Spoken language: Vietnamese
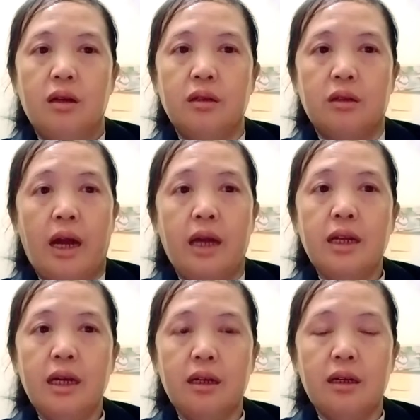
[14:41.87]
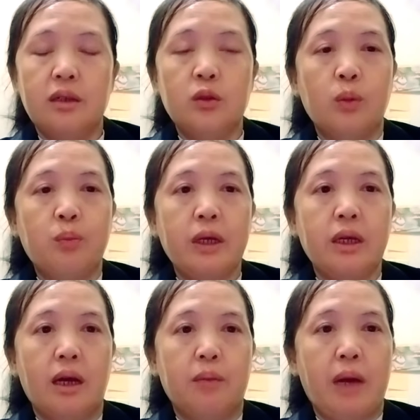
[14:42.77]
lự hãy nâng lời yếu bao
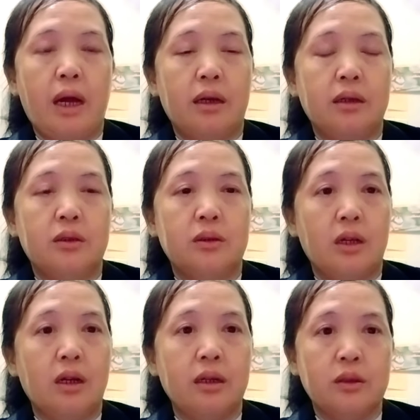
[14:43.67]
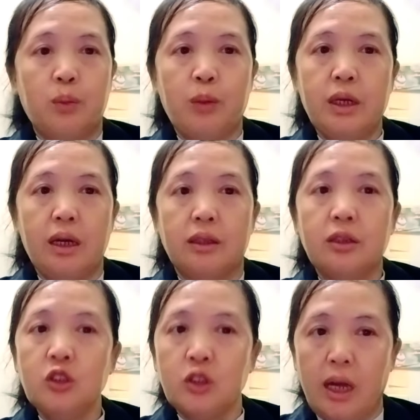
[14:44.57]
nhiêu mà lời lời cho bao nhiêu
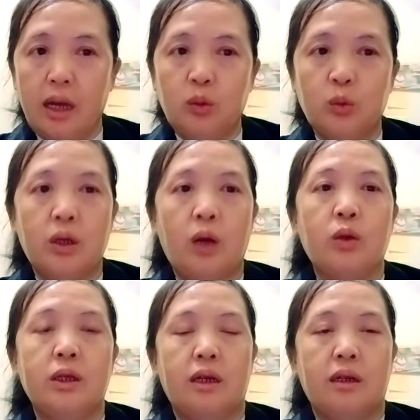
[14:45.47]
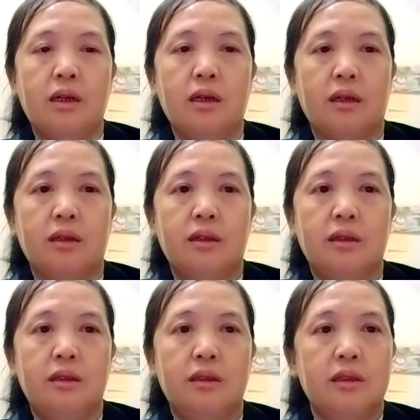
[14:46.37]
tức chỉ hãy luôn tàu lên tờ nè
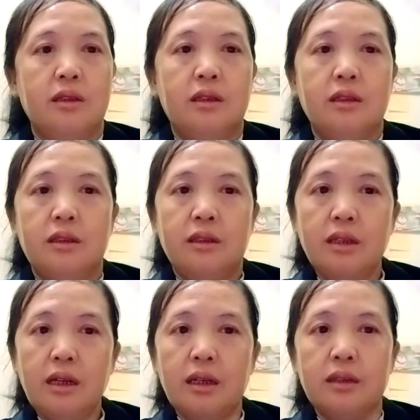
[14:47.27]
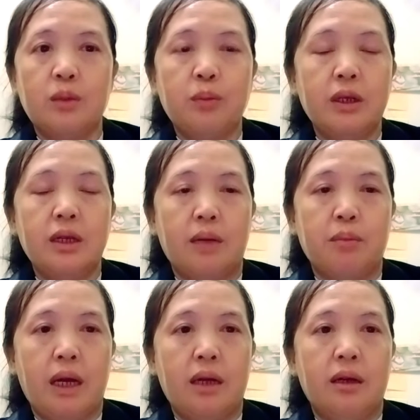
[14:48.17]
thiên lời cho bao nhiêu
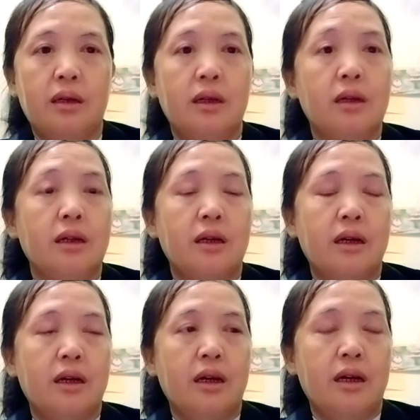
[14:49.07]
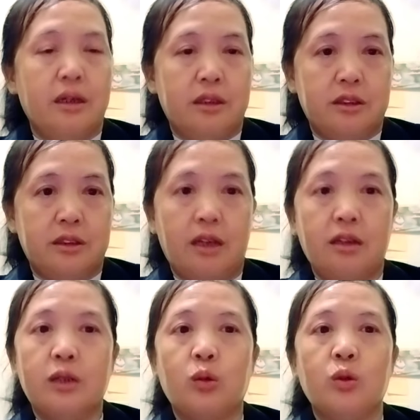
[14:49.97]
mà
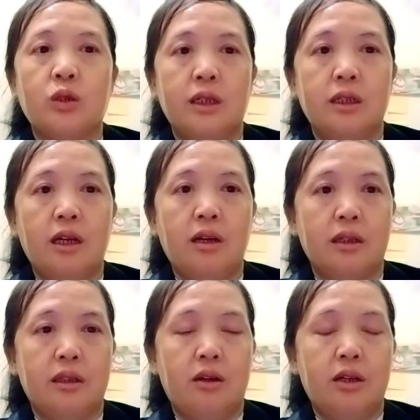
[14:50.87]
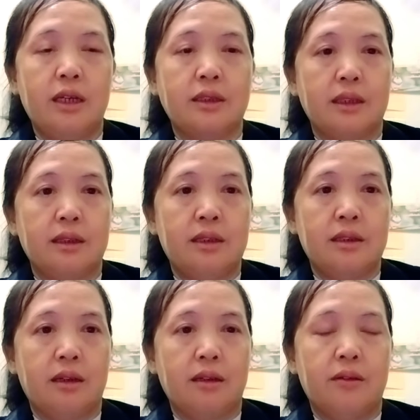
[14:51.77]
trời đi cũng khơi đó lời nho nâng giờ để chờ